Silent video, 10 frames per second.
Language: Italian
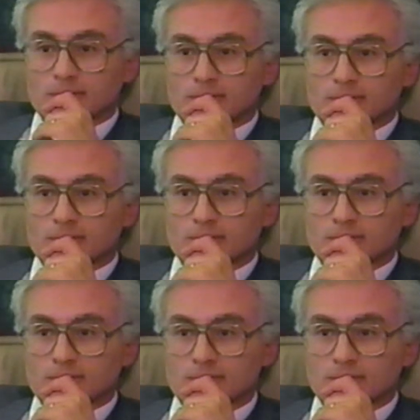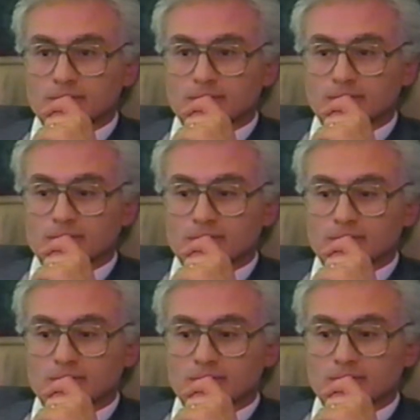come afferma l'ex giudice
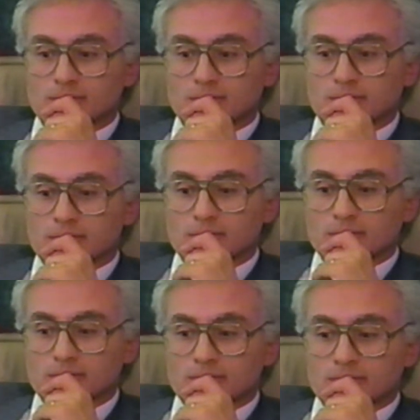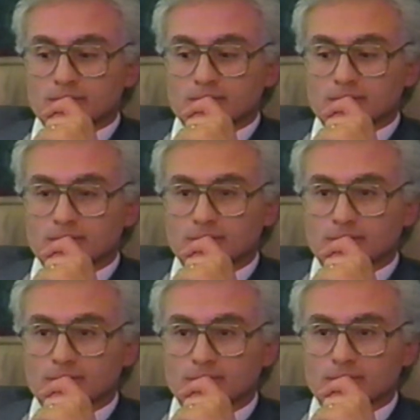provinciale Lorenzo Di Cerco,
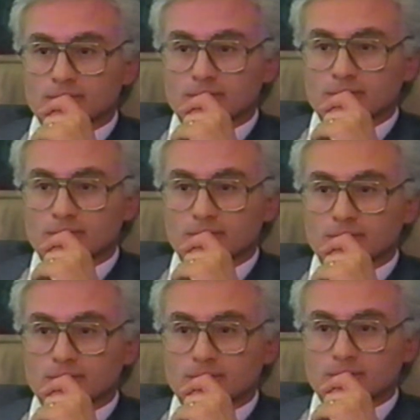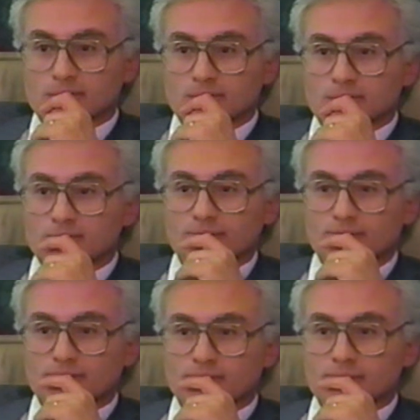ora noto penalista, al
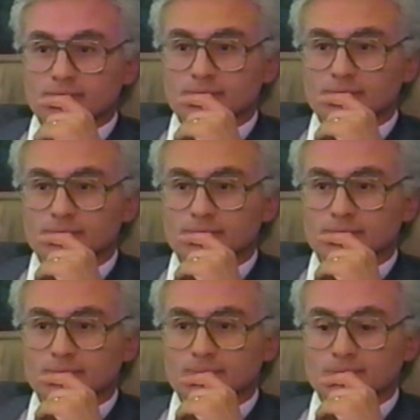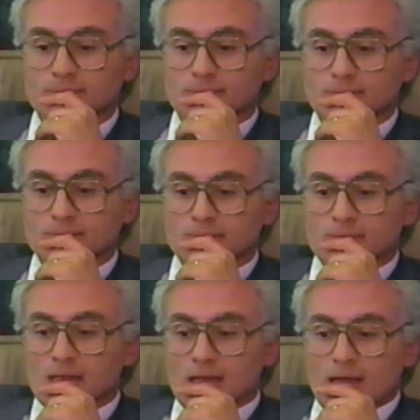primo sguardo sembra che tutte le
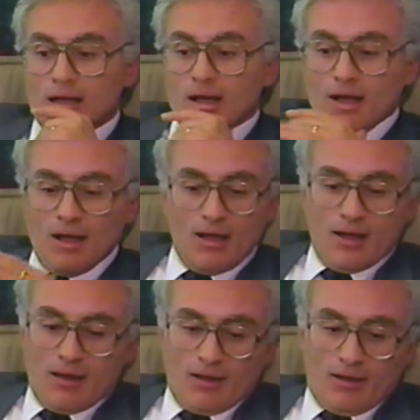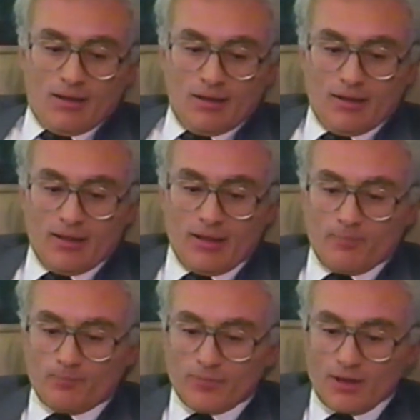procedure siano state seguite
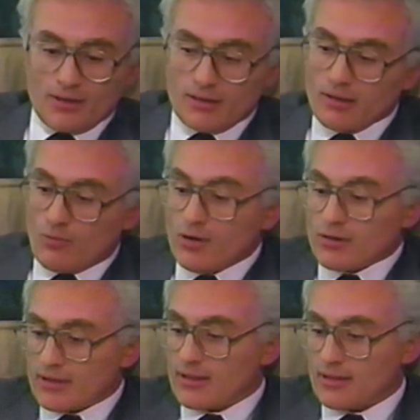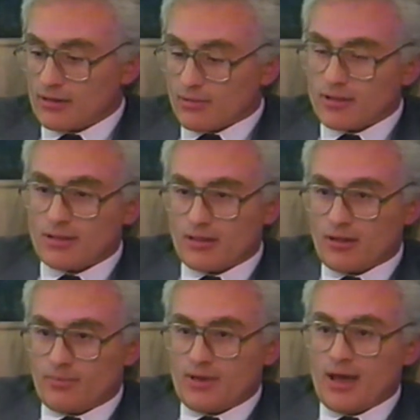regolarmente, ma aggiunge Quello di non avere tutti gli
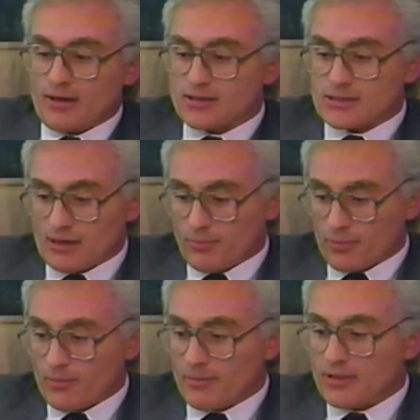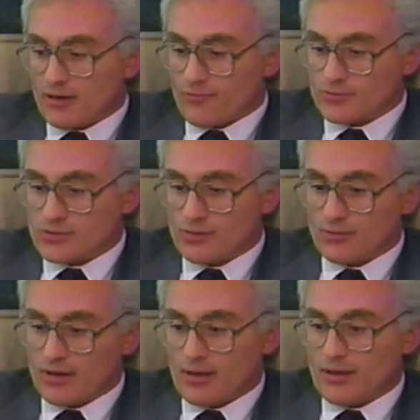elementi a disposizione per esprimere un
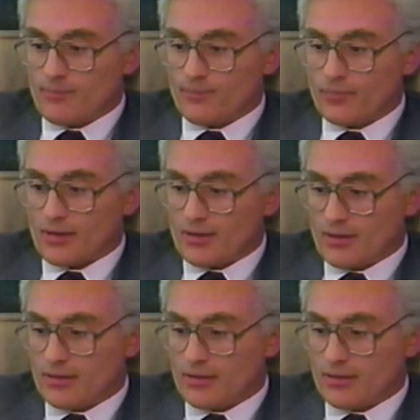giudizio compiuto.